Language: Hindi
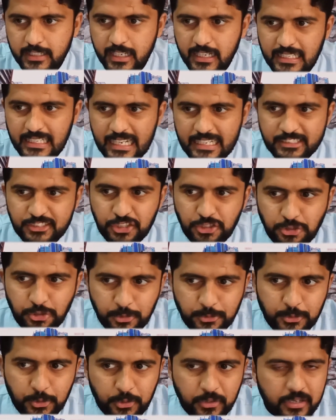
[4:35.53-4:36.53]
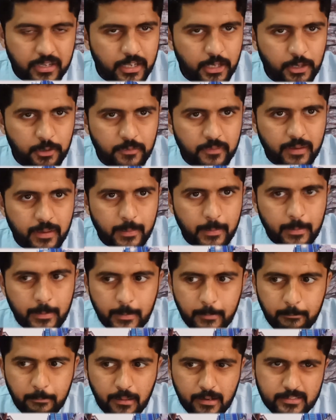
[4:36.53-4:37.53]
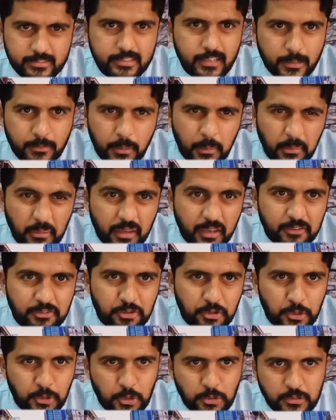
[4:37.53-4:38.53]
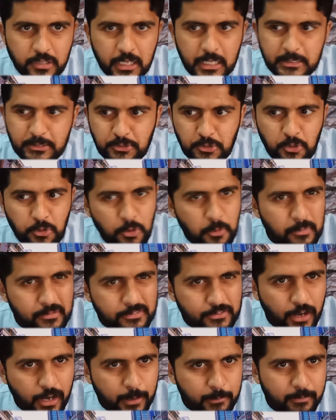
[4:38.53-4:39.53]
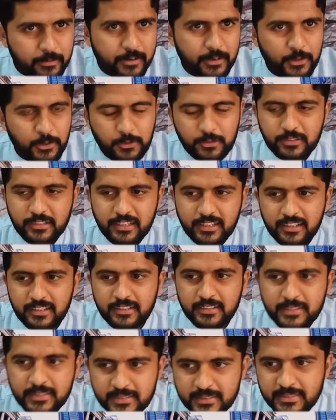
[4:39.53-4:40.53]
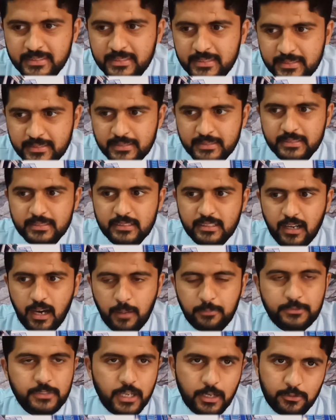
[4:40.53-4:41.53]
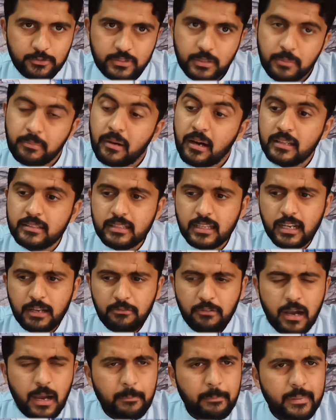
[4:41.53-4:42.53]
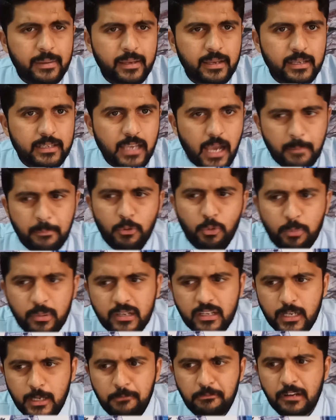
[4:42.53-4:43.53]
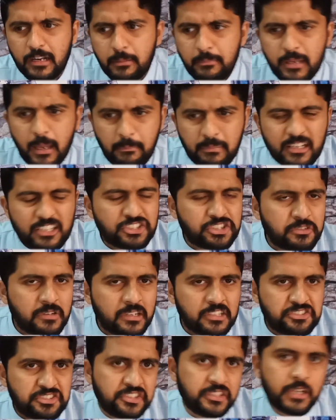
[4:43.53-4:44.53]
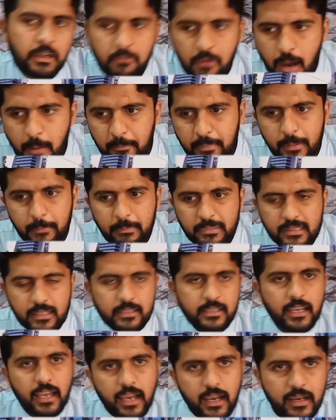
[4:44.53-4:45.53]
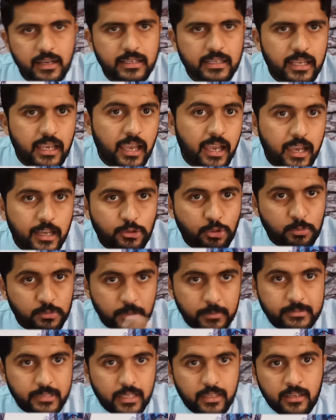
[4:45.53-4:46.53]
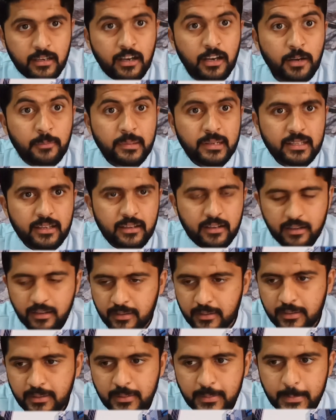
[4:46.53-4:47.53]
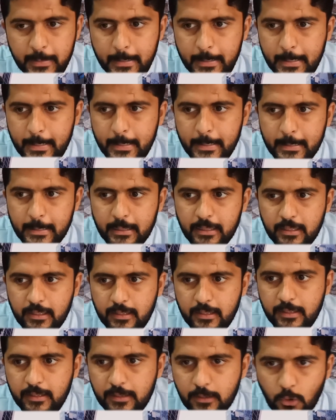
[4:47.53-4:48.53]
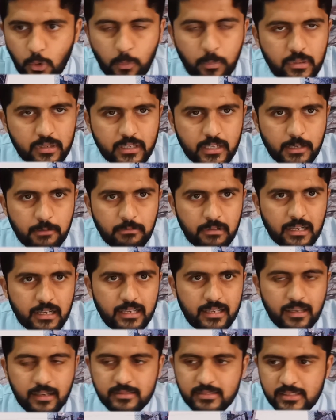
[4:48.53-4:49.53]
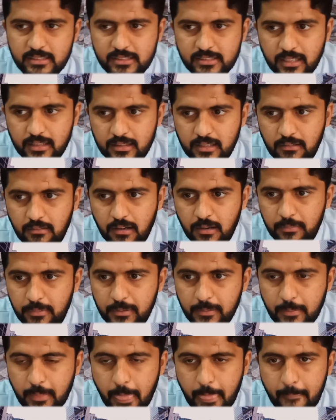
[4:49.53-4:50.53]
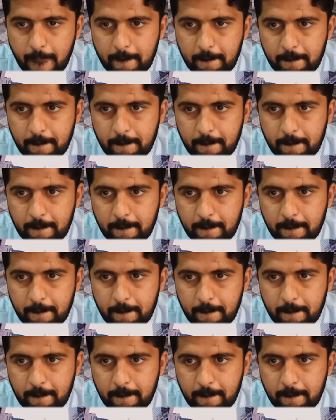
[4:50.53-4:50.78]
ये लाइन से टुक टुक खड़े हुए हैं पाकिस्तान में भी यही सीन होता है चौकों पे साइड पे खड़े होते हैं आप जाए उनसे बात करें वहाँ पे यहाँ पे ऊपर क्रीम वाला भी एप्लीकेशन वाला सीन है वहाँ पे पता नहीं है कि नहीं है तो मुझे बताइएगा कमेंट करके कि ऊबर क्रीम वाला क्या सीन चलता है वहाँ पर